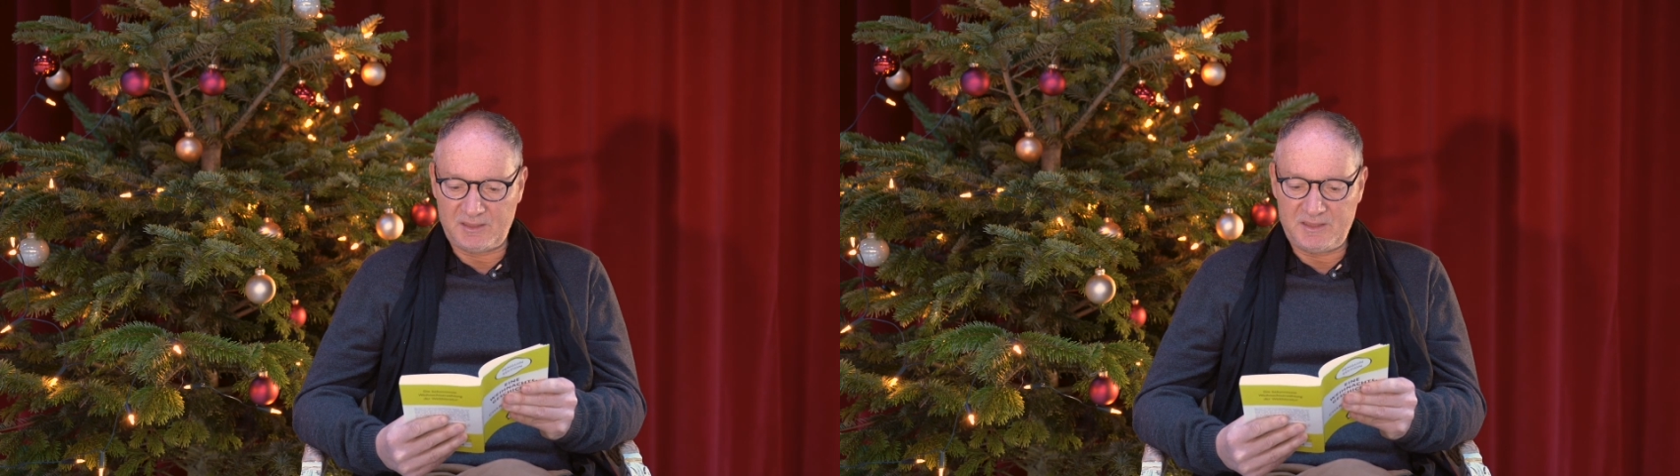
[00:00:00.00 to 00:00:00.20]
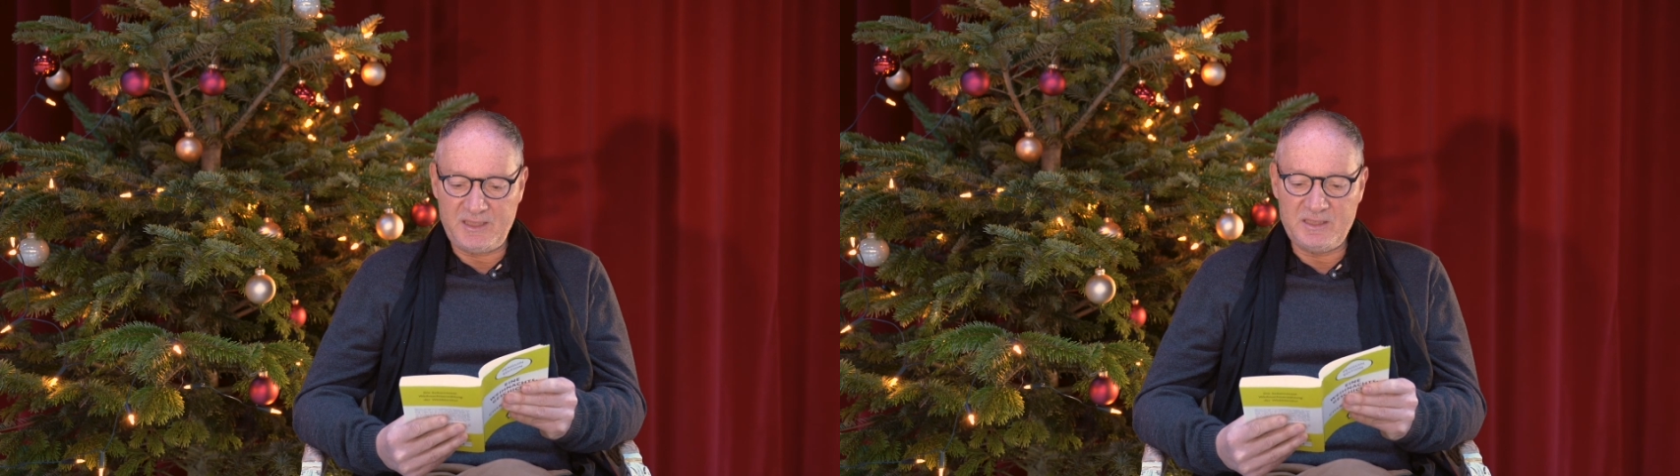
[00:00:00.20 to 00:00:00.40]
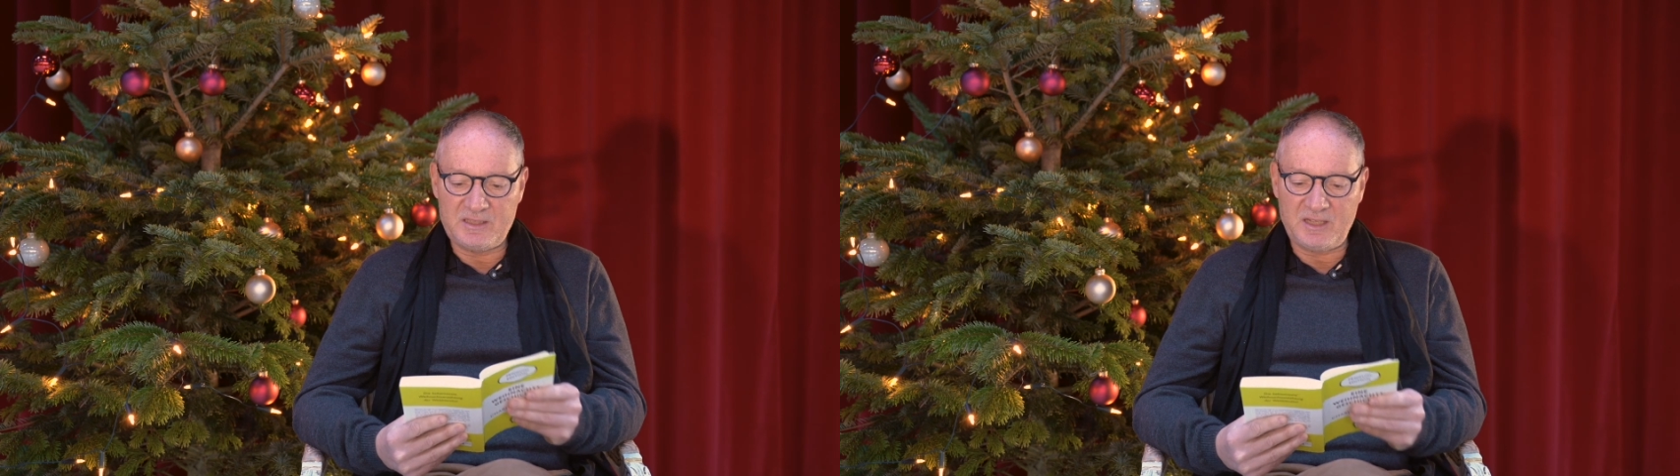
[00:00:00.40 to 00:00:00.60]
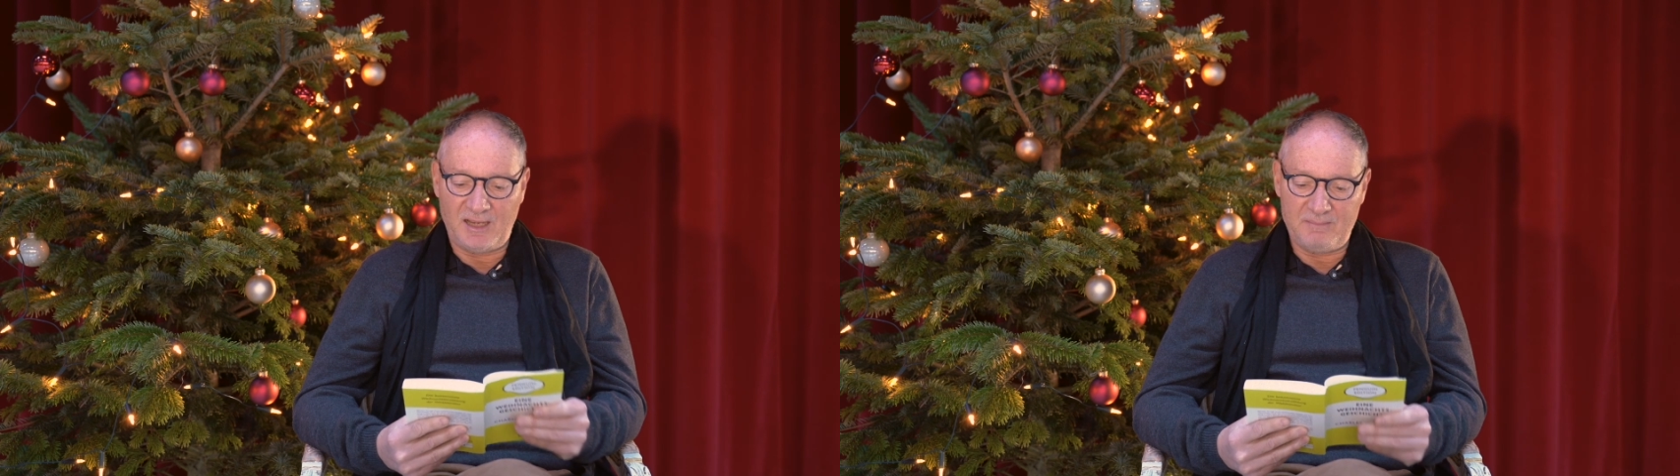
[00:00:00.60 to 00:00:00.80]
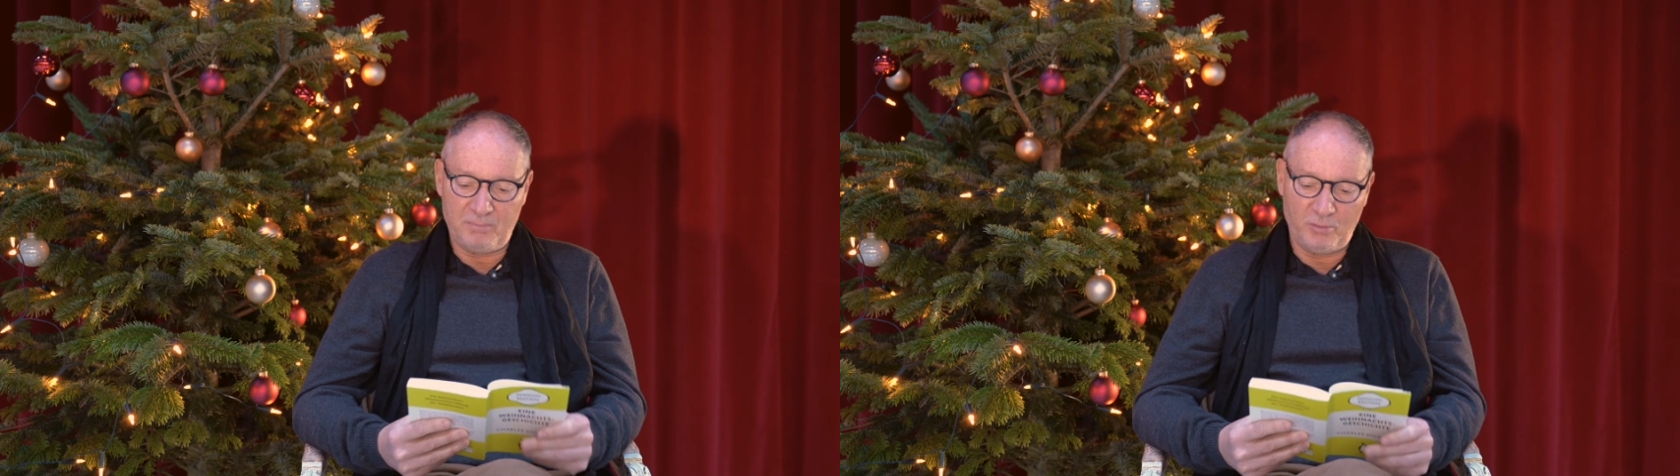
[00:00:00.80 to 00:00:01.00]
Dienste
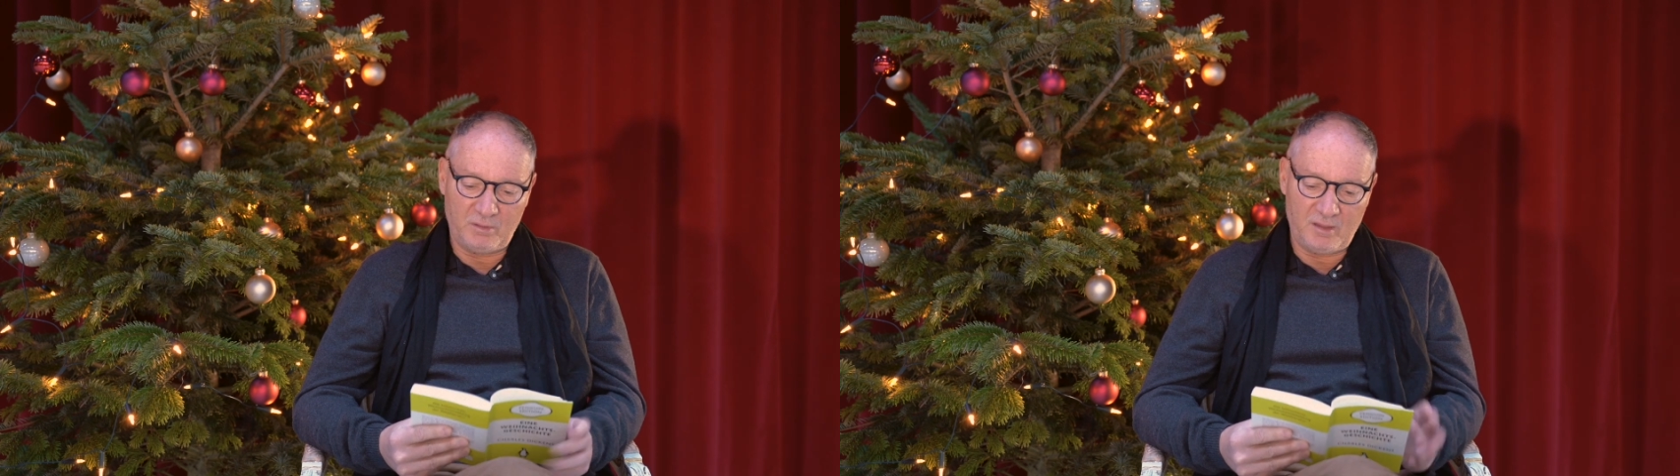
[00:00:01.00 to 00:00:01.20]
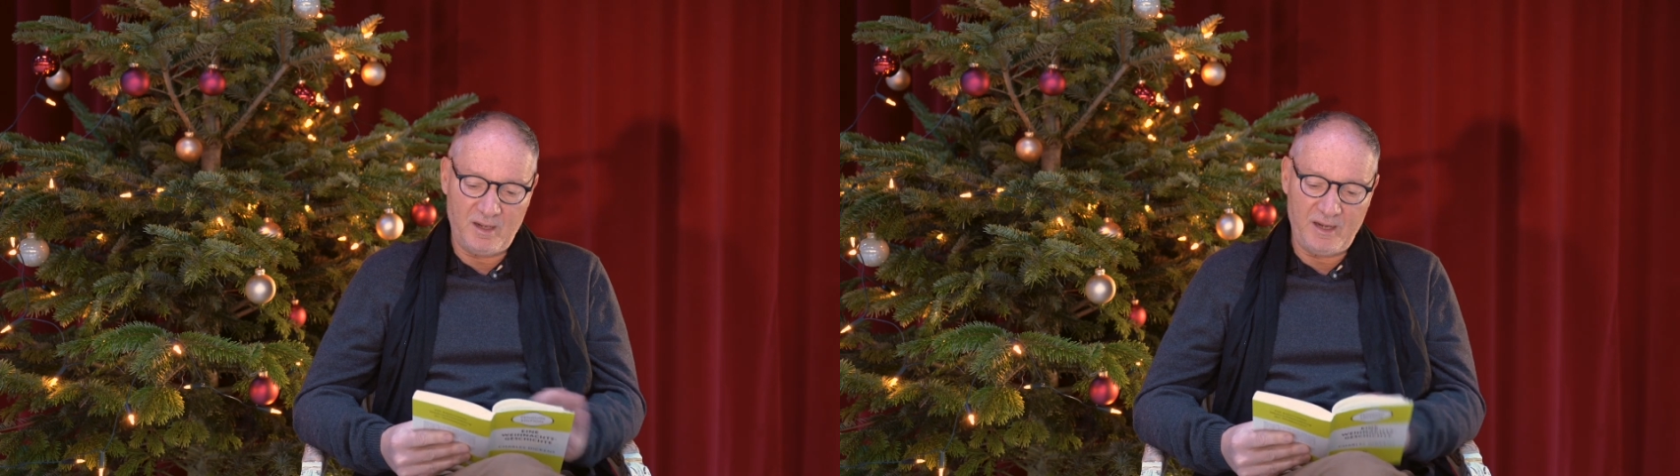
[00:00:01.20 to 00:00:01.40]
anboten,